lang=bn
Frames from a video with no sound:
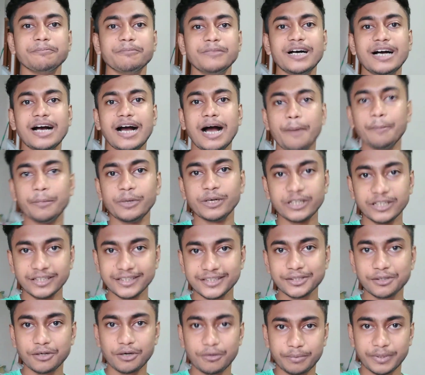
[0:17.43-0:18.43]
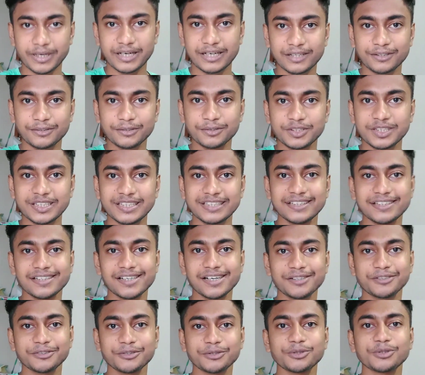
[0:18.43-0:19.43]
বা আমি নিজেও অপেক্ষা করছি
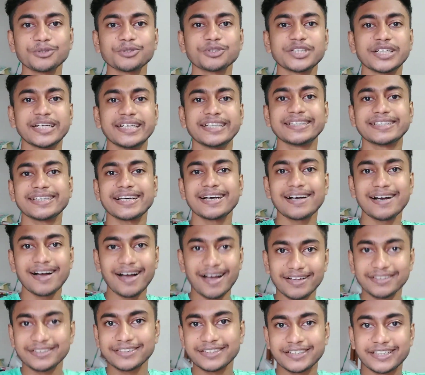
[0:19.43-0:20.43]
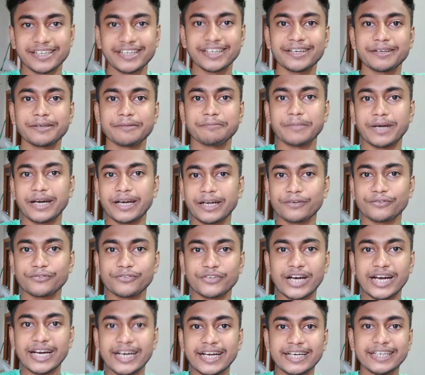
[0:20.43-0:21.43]
যেটার জন্য সেইটা আজকে মানে
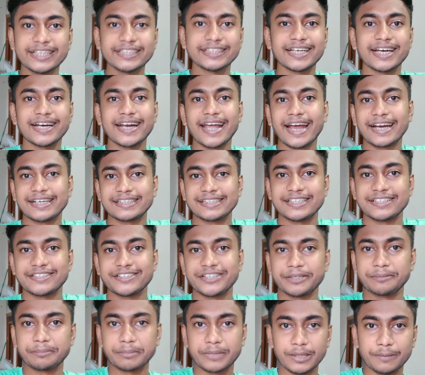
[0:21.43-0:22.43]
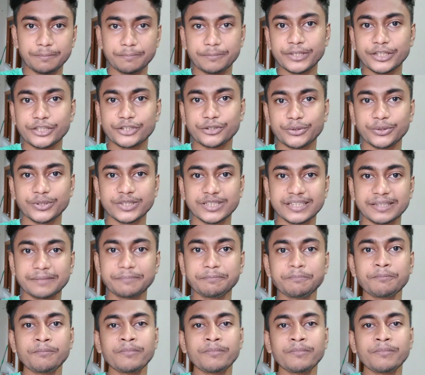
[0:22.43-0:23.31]
ফাইনালি তার একটা স্টেপ কমপ্লিট হয়েছে